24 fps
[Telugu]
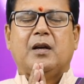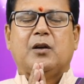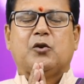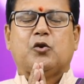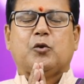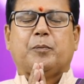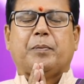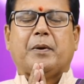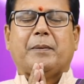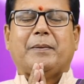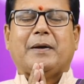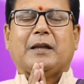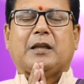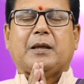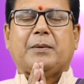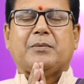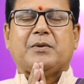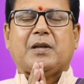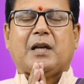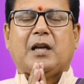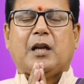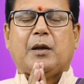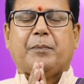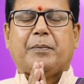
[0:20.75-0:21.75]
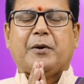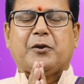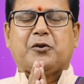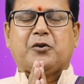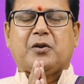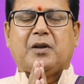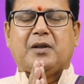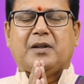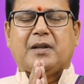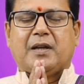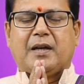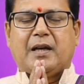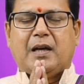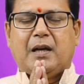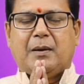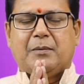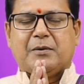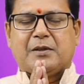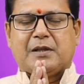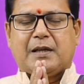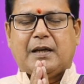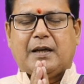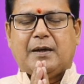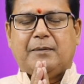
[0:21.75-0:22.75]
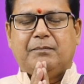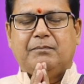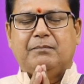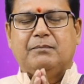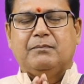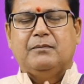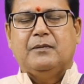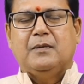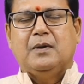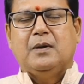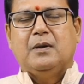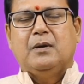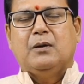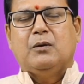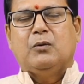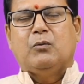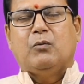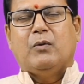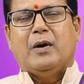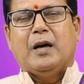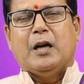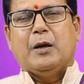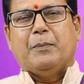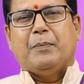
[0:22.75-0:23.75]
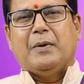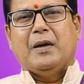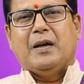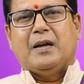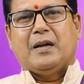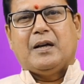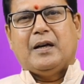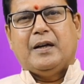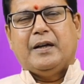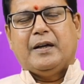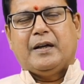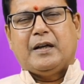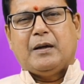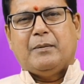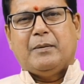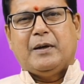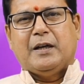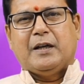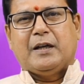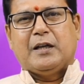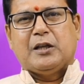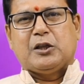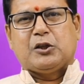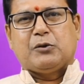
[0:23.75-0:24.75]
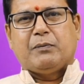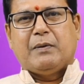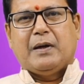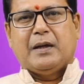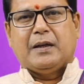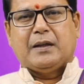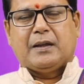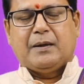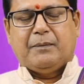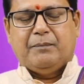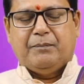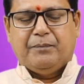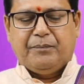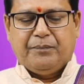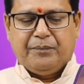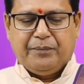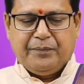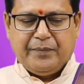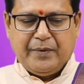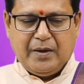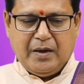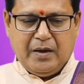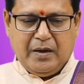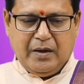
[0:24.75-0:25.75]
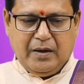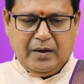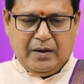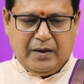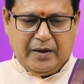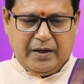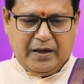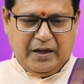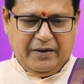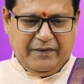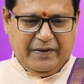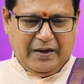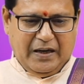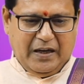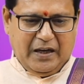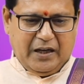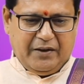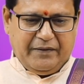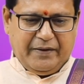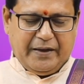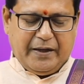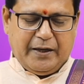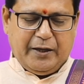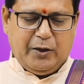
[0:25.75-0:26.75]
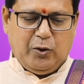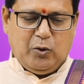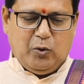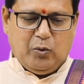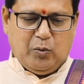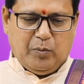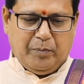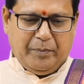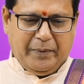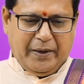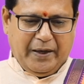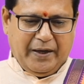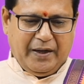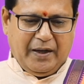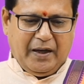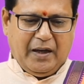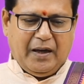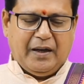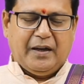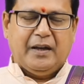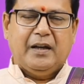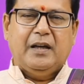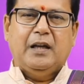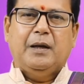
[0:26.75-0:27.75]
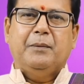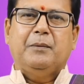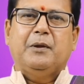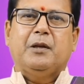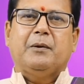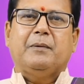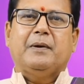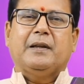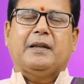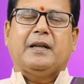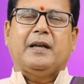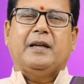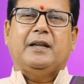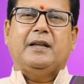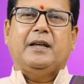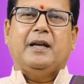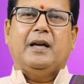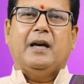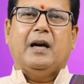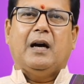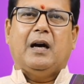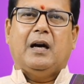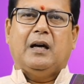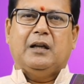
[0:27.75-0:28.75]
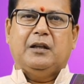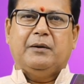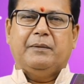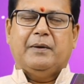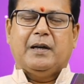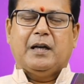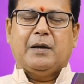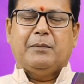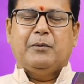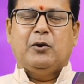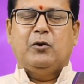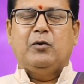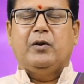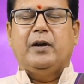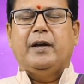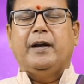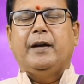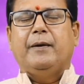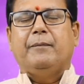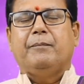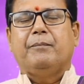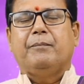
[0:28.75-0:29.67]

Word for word: సుప్రభాతం ఛానల్ ప్రేక్షకులందరికీ నమస్కారం వారపలం కార్యక్రమానికి స్వాగతం రెండు వేల ఇరవై రెండు మే నెల ఎనిమిదవ తేదీ ఆదివారం నుండి